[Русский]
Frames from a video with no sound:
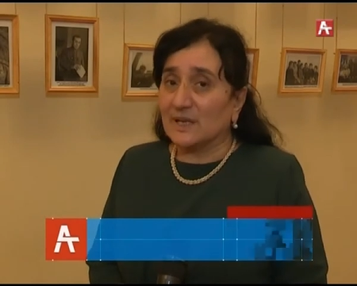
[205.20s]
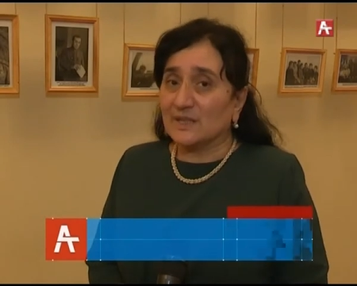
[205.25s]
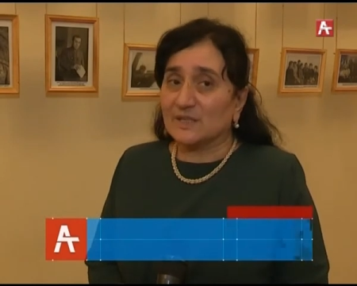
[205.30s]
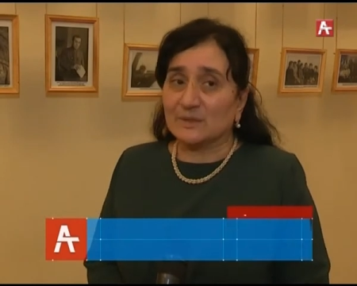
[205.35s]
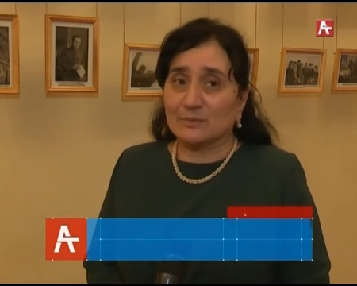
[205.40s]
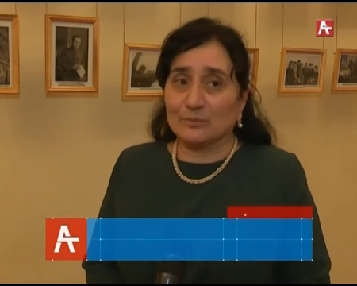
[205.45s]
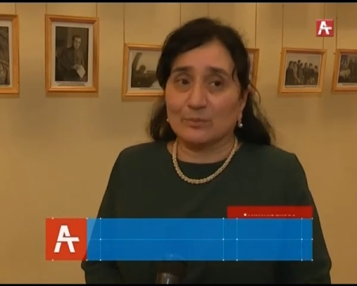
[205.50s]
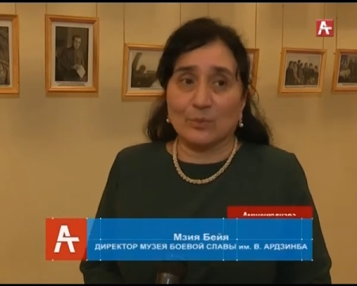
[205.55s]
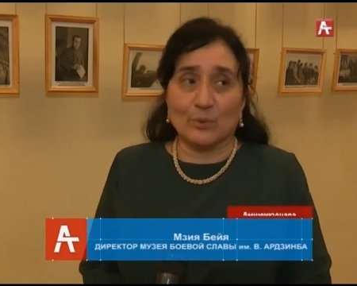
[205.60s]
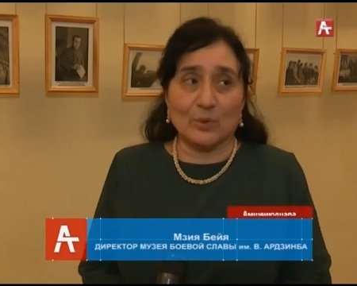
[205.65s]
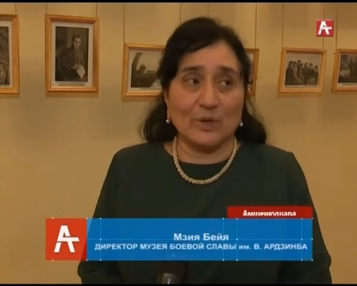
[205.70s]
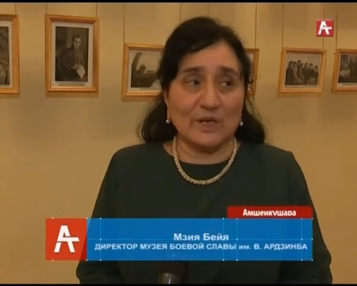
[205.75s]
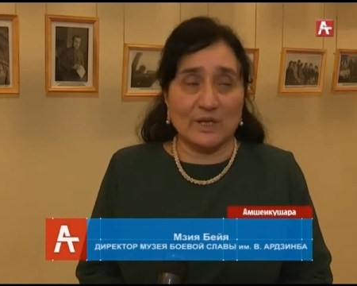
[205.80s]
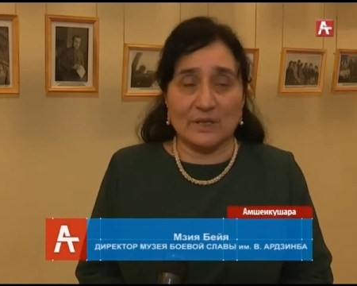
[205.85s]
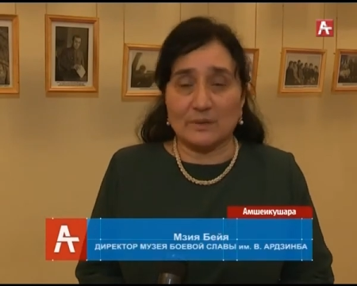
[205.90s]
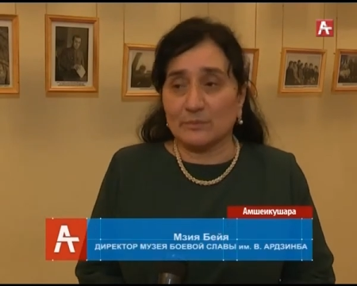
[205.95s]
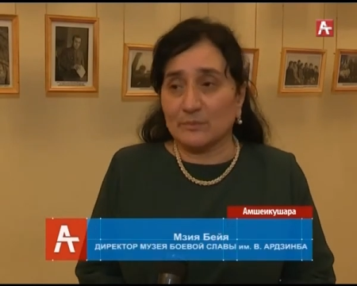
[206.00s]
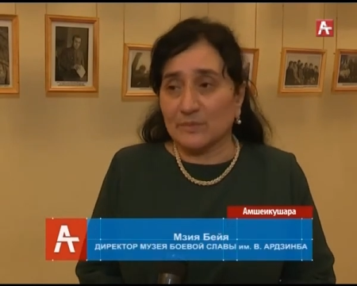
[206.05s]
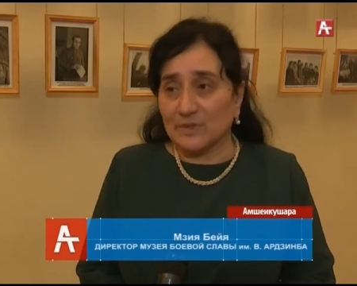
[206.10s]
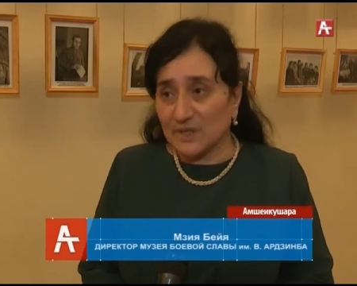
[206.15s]
тем более
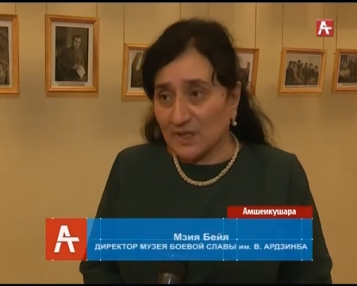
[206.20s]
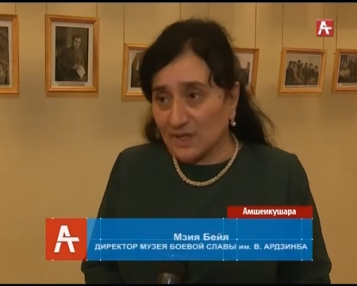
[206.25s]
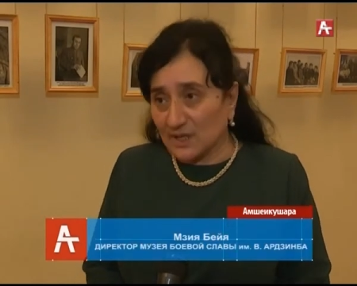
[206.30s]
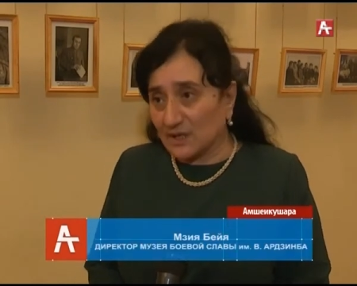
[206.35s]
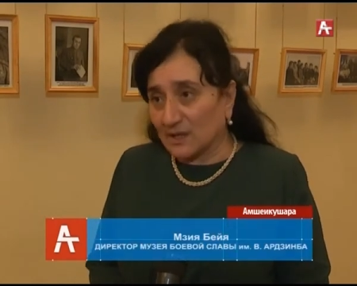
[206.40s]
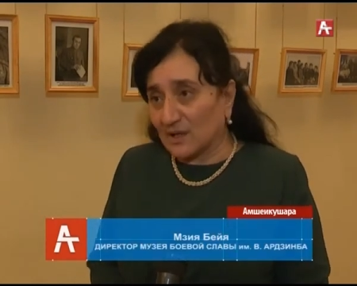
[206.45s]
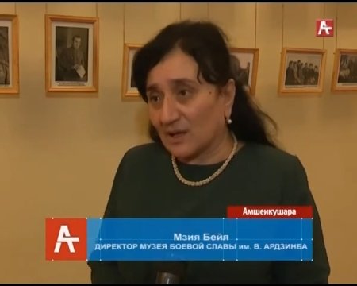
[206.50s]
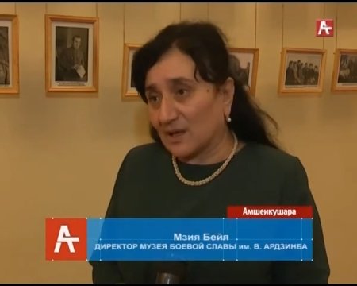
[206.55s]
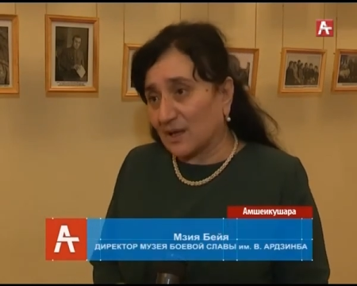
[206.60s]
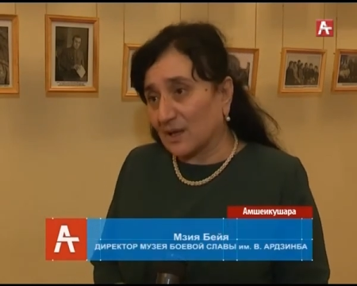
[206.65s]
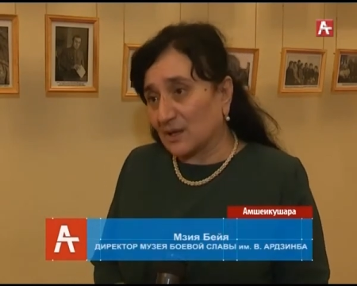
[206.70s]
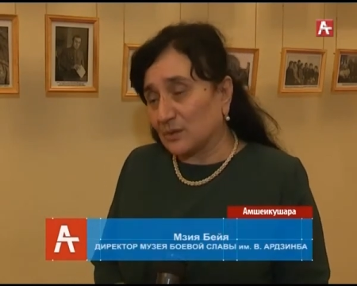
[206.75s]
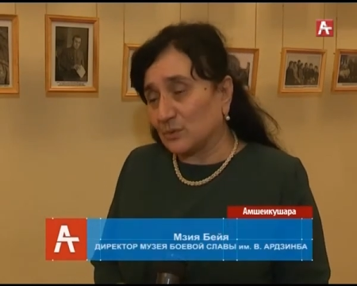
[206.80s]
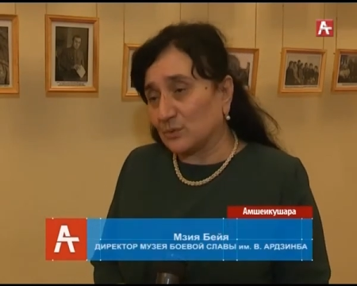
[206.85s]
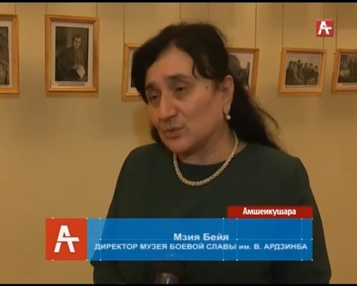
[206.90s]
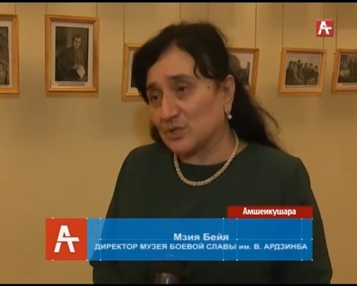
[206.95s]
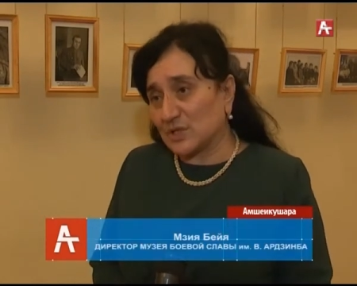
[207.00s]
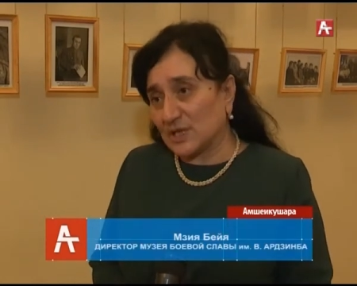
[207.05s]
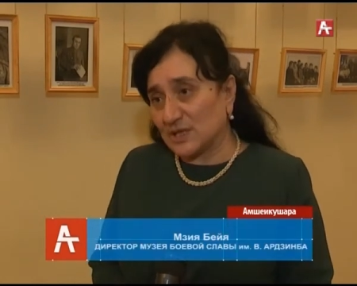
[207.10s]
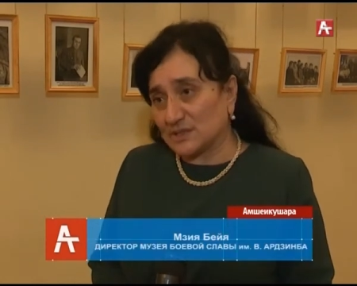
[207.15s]
мне, как
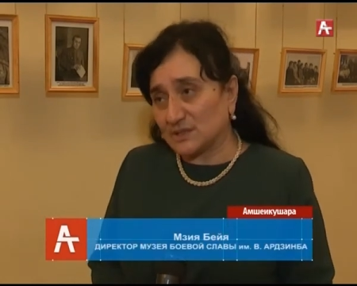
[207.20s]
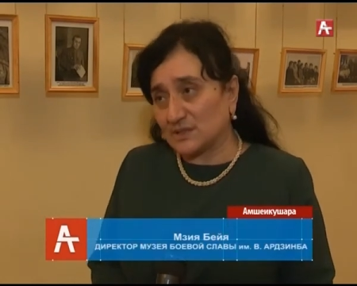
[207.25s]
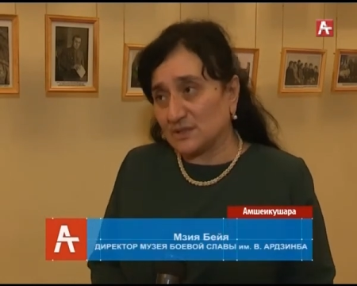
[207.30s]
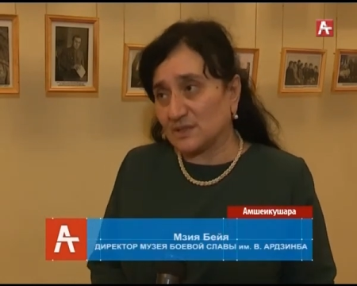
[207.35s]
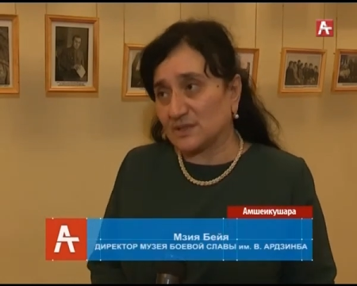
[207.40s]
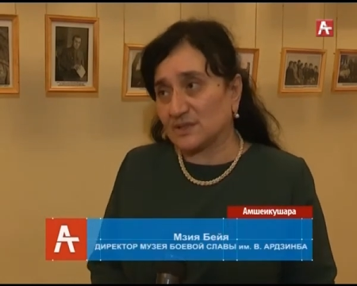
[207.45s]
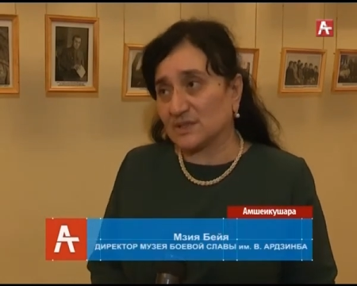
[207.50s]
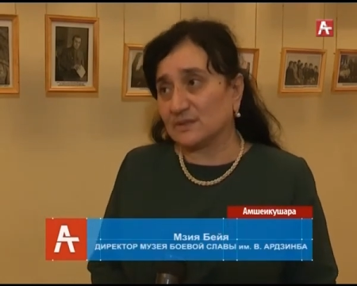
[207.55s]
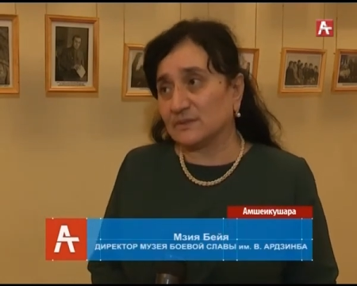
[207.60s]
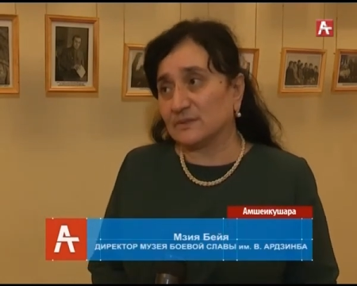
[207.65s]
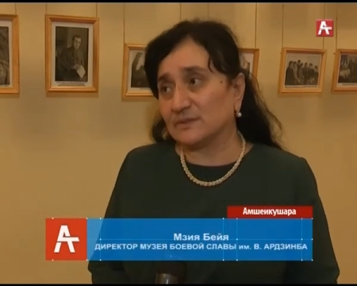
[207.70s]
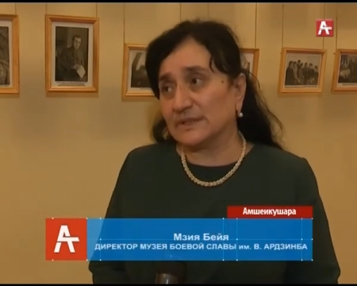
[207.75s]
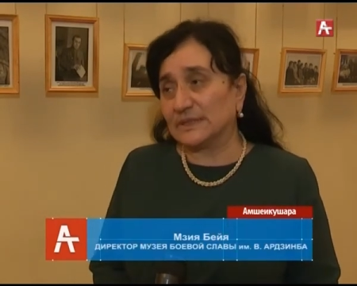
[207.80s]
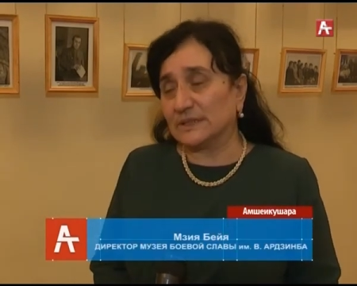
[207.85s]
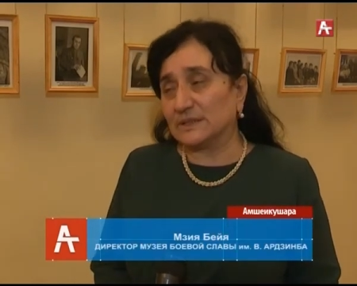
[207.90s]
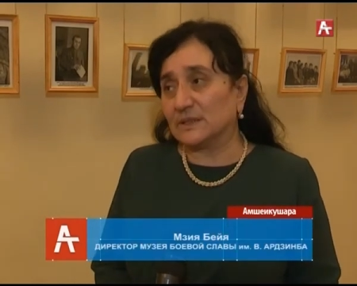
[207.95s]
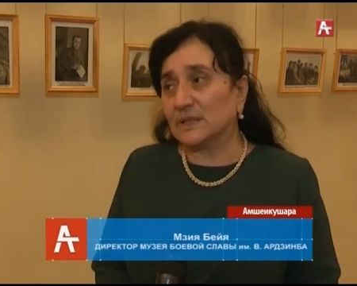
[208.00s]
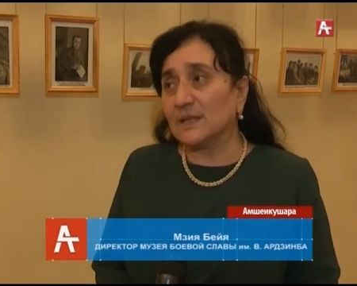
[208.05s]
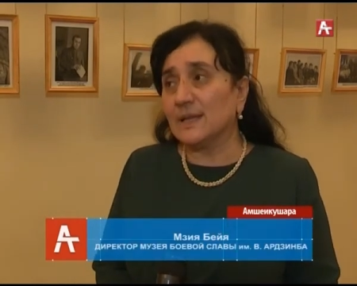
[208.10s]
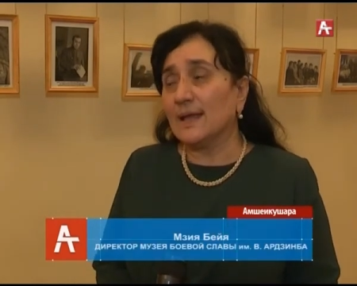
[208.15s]
участнице
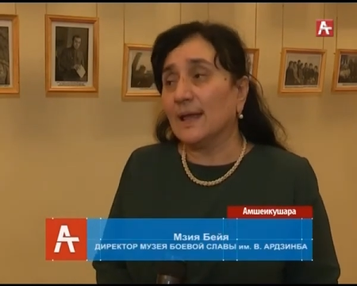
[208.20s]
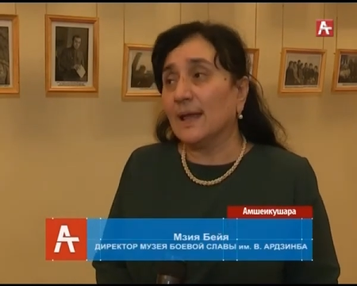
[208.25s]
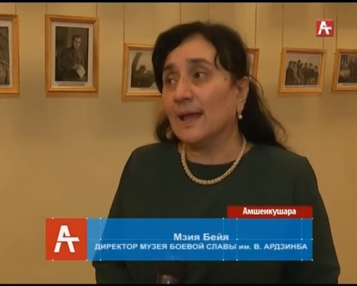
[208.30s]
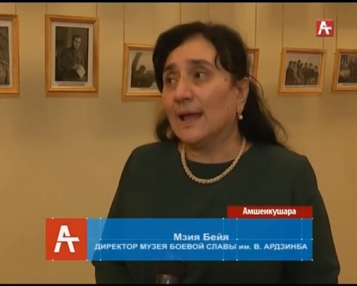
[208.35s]
войны,